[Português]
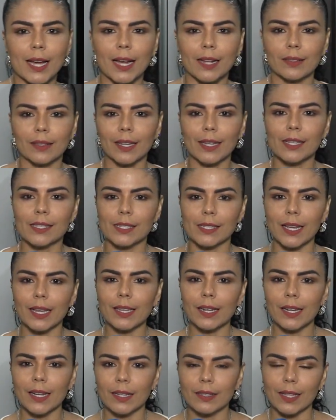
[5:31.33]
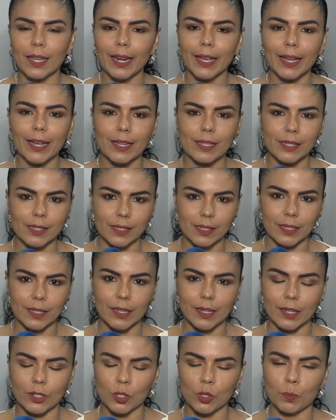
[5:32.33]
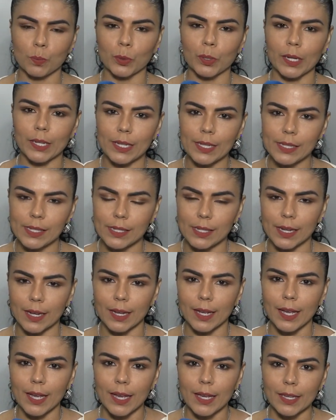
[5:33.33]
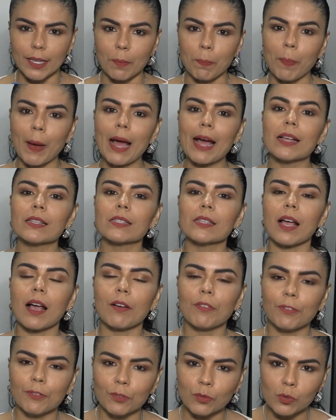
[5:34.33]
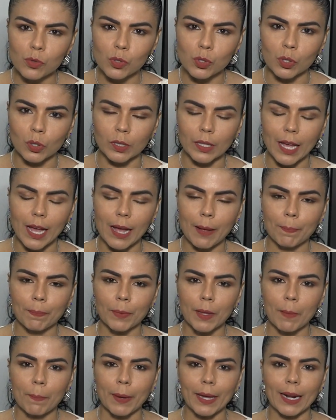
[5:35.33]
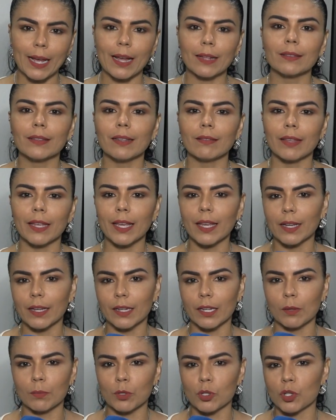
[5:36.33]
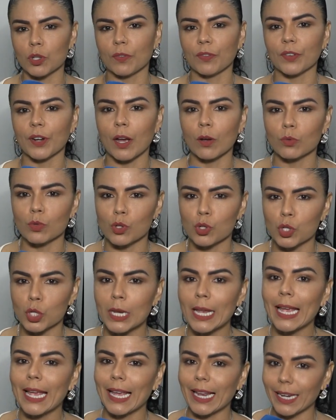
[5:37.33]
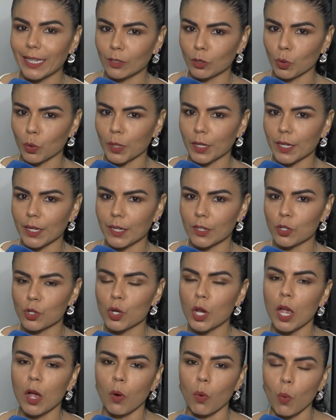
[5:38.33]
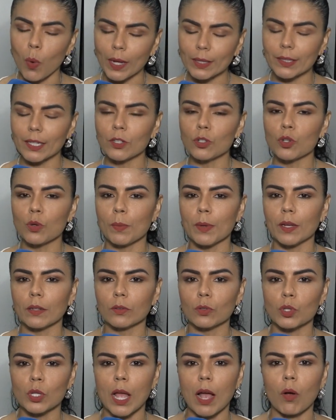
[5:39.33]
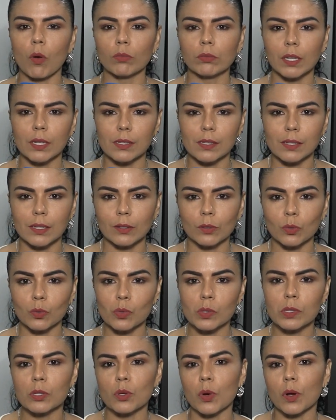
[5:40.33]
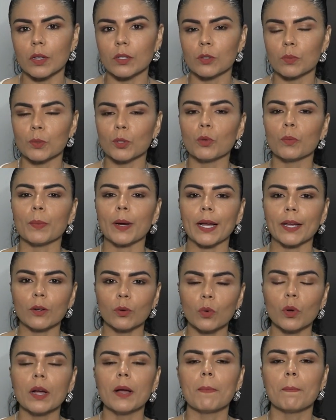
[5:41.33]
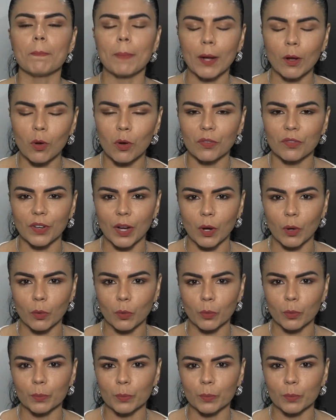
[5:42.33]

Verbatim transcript: a terceira delegacia de polícia, que passa a funcionar para atender crimes de fraudes eletrônicas, o atendimento está acontecendo no CIOSP do bairro Pacoval.